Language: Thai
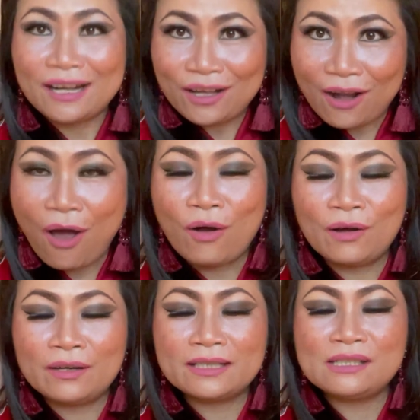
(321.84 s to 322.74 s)
กล่อง
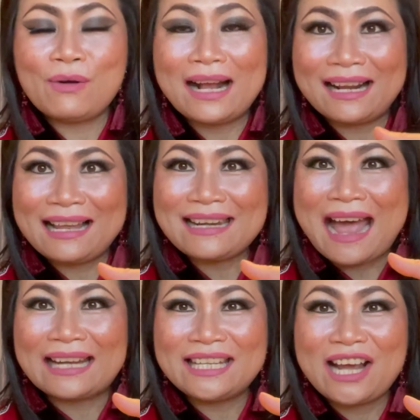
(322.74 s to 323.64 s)
หรือว่ากระ
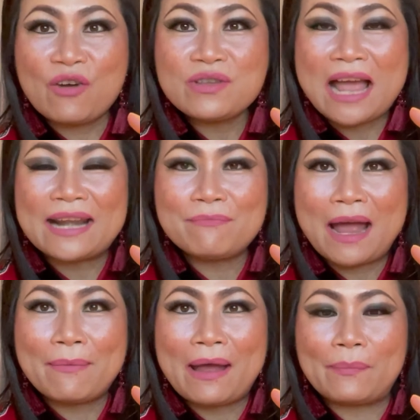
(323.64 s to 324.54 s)
ดาษที่เขายัด
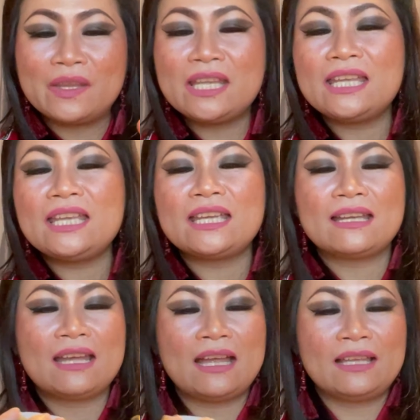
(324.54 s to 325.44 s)
มาแบบนี้
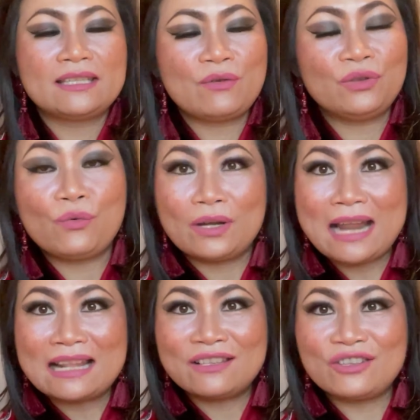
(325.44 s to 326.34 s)
เจ้าตัว
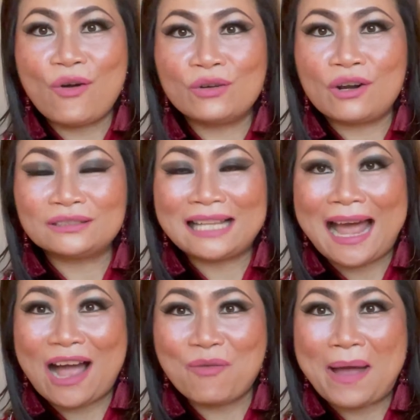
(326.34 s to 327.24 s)
ดันทรงรอง
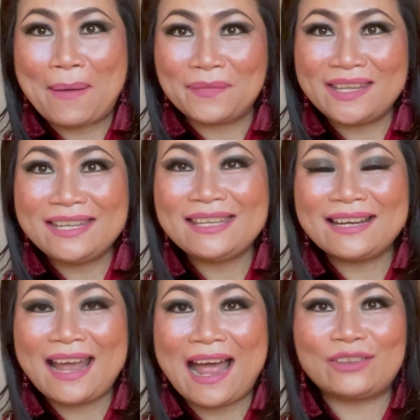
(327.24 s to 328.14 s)
เท้าแบบนี้
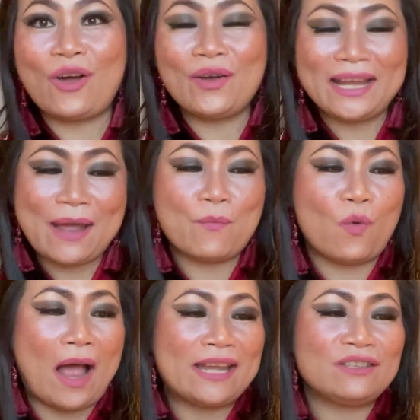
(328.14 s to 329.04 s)
นะคะต้องเก็บ
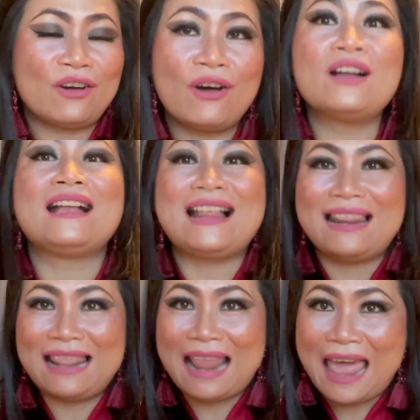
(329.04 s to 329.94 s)
ไว้เนาะ
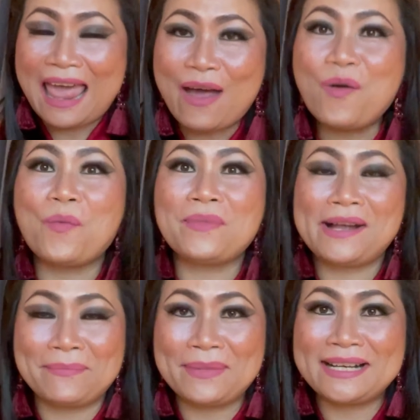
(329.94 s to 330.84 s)
แล้ว
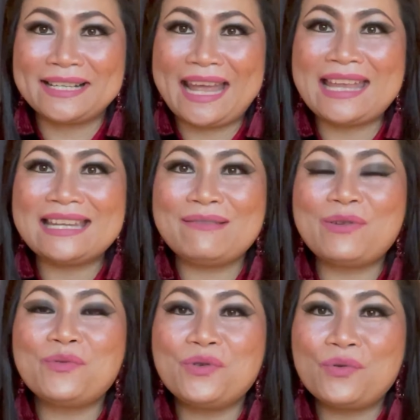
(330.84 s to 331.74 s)
เมืองเบอร์เกนที่
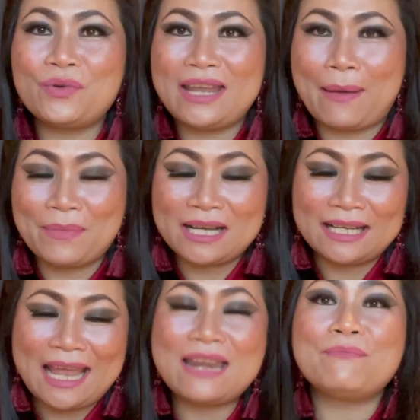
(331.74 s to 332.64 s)
มนุษย์อยู่เนี่ยเบอ
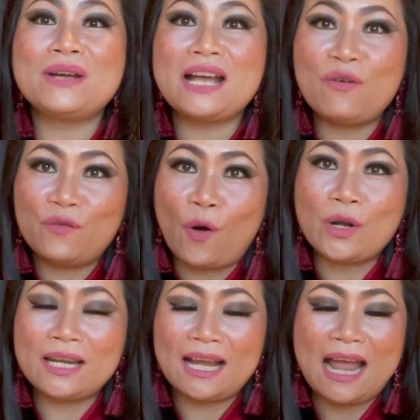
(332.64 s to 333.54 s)
ร์เกนเมืองฝ
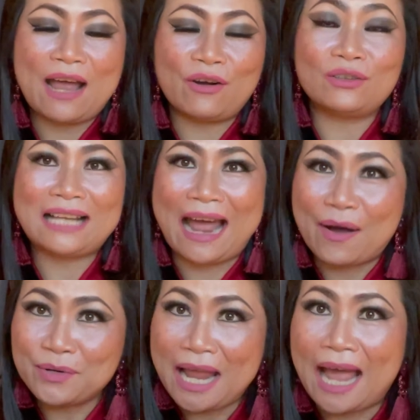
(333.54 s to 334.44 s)
นนะคะรองเท้า
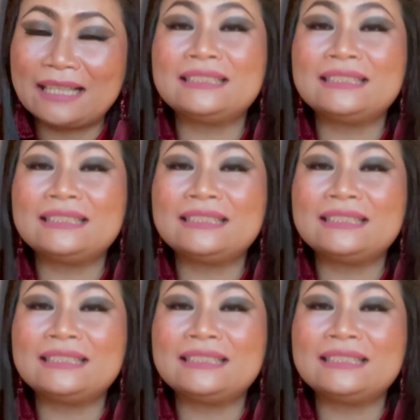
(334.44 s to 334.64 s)
หนัง